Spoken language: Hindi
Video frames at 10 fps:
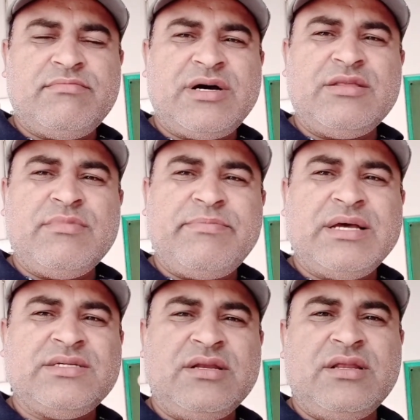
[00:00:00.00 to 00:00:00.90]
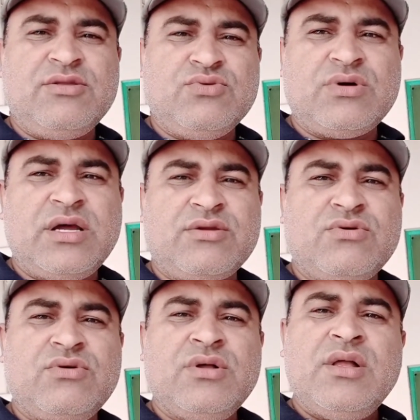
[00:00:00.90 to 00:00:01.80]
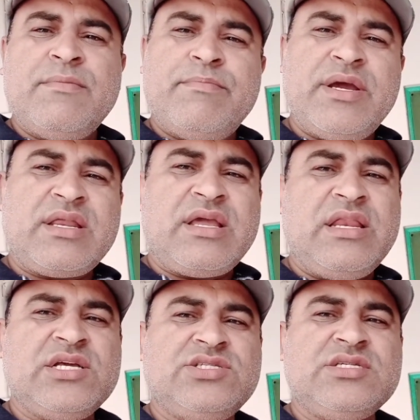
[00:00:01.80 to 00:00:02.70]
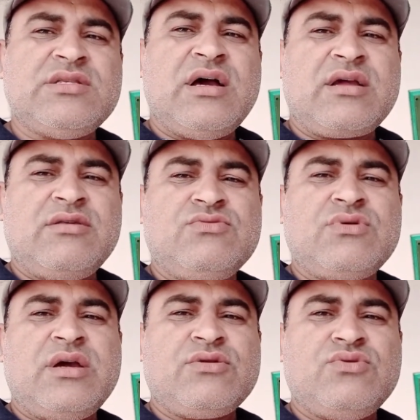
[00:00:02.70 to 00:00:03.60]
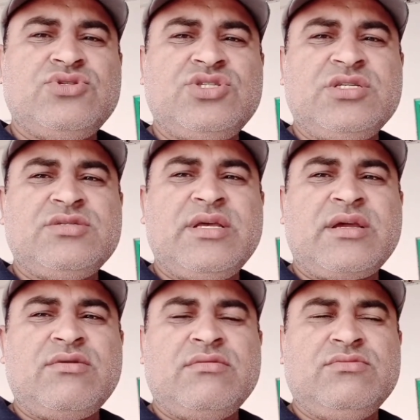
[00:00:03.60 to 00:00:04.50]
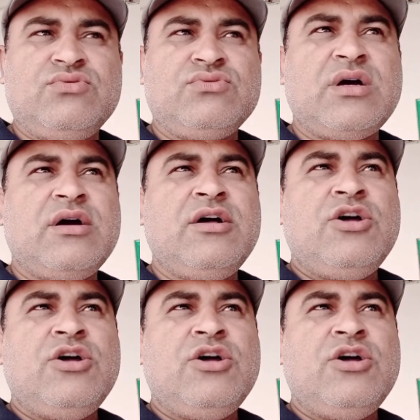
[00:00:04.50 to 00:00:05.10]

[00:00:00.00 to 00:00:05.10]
मद में पैसे नहीं दूंगा इनको मैं इनके लिए चीज़ ला के दूँगा इनको चीज़ दे के दूँगा